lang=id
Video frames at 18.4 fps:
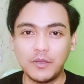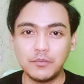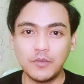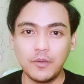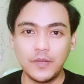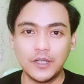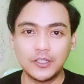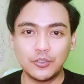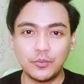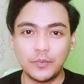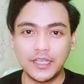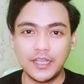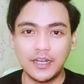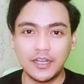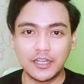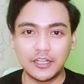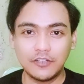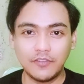dapat membantu
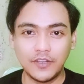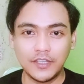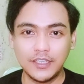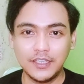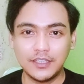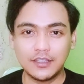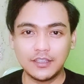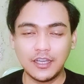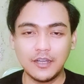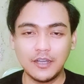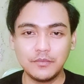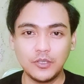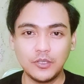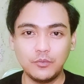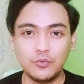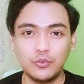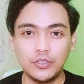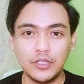menghilangkan
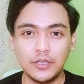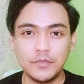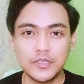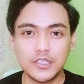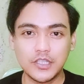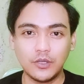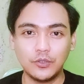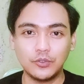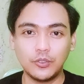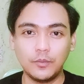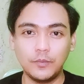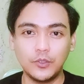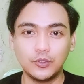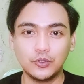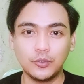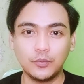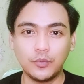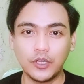fakitam kemudian bisa untuk
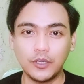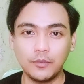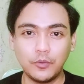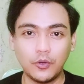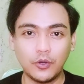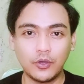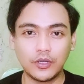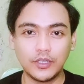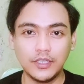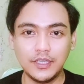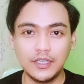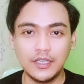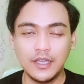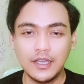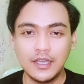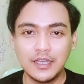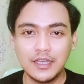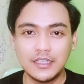menutup
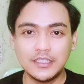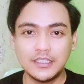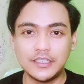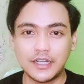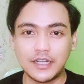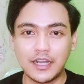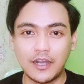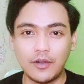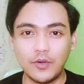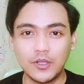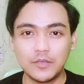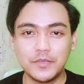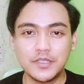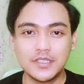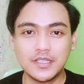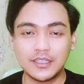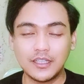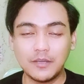pori-pori, jerawat
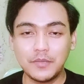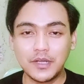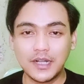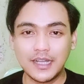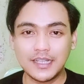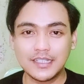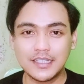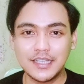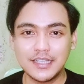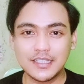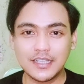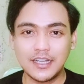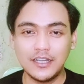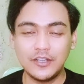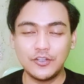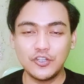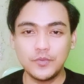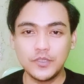beserta bekasnya
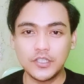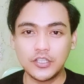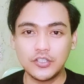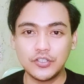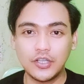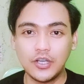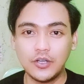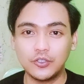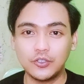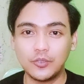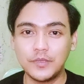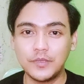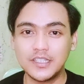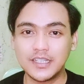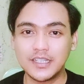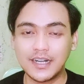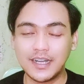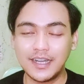sekaligus bisa juga
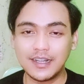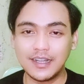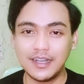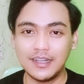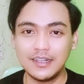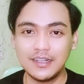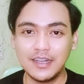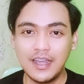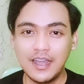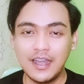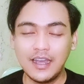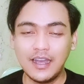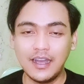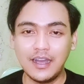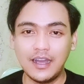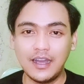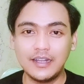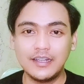untuk mencerahkan
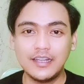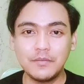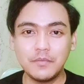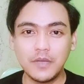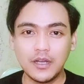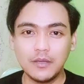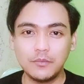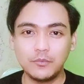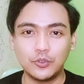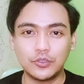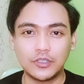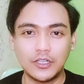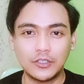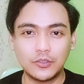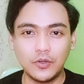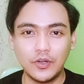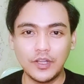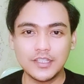uh, dan
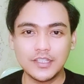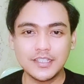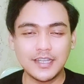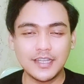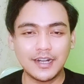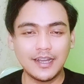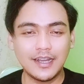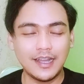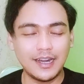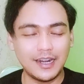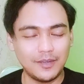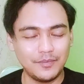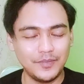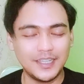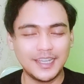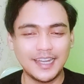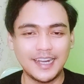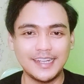melembutkan kulit secara
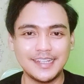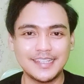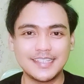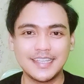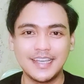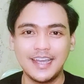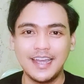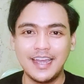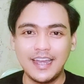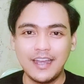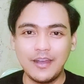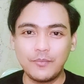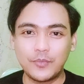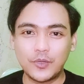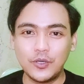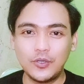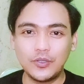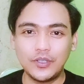alami guys.
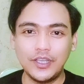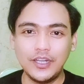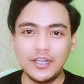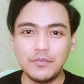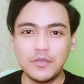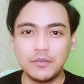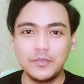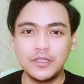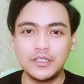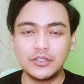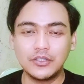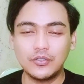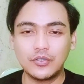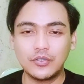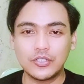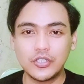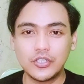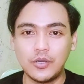Produk ini
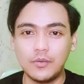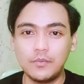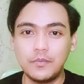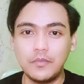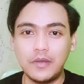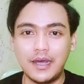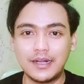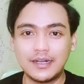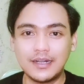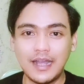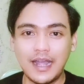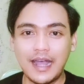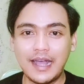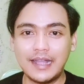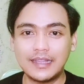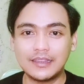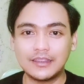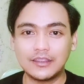berbentuk soap
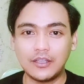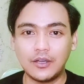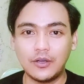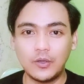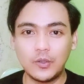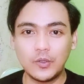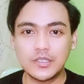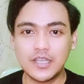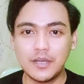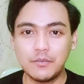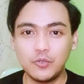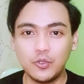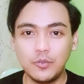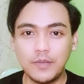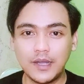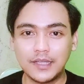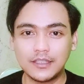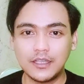atau
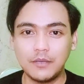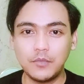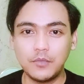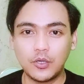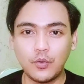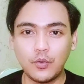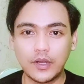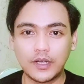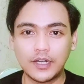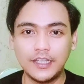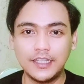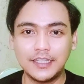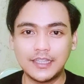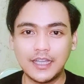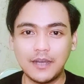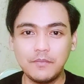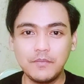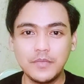sabun batang berwarna
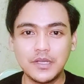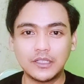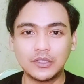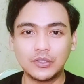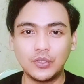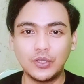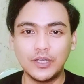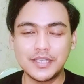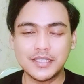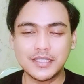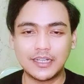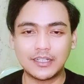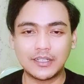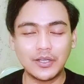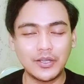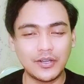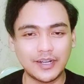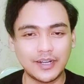hitam
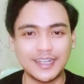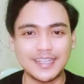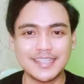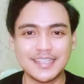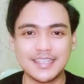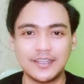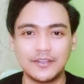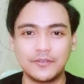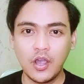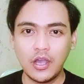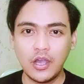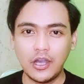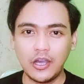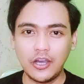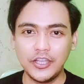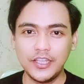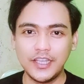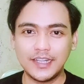bertuliskan Chloris.
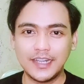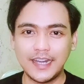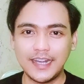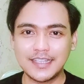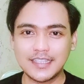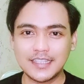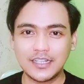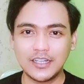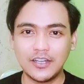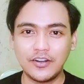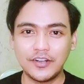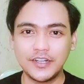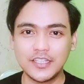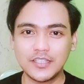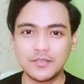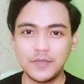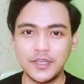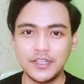Oh ya guys,
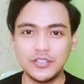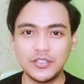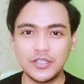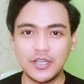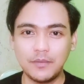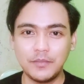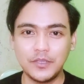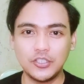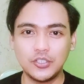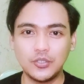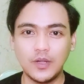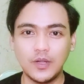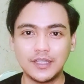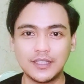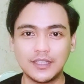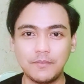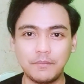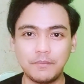Chloris Men juga
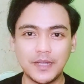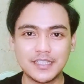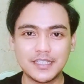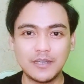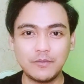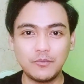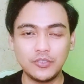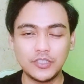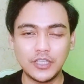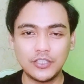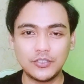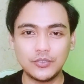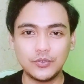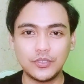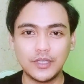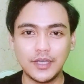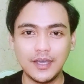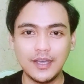menjual tempat sabunnya
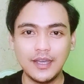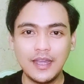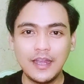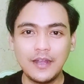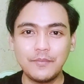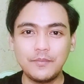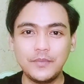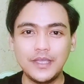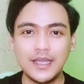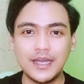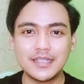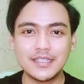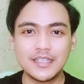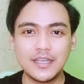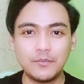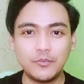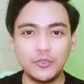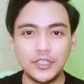juga biar
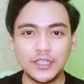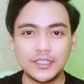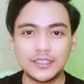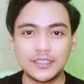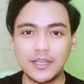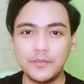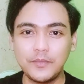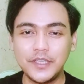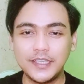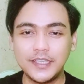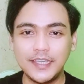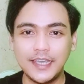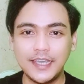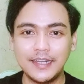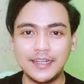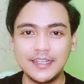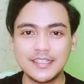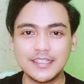sabunnya tetap
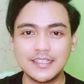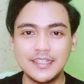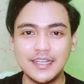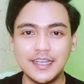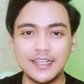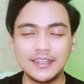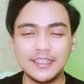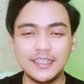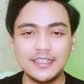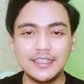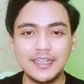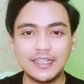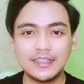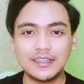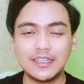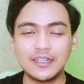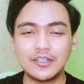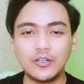higienis dan
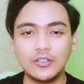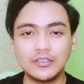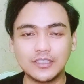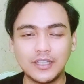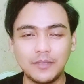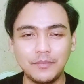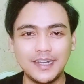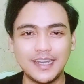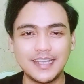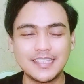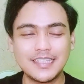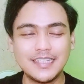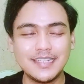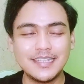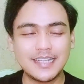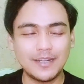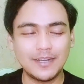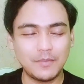tidak
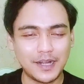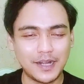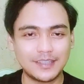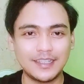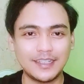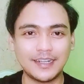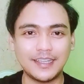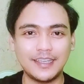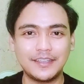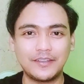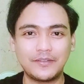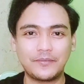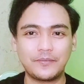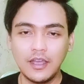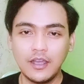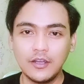terkontaminasi dengan bakteri.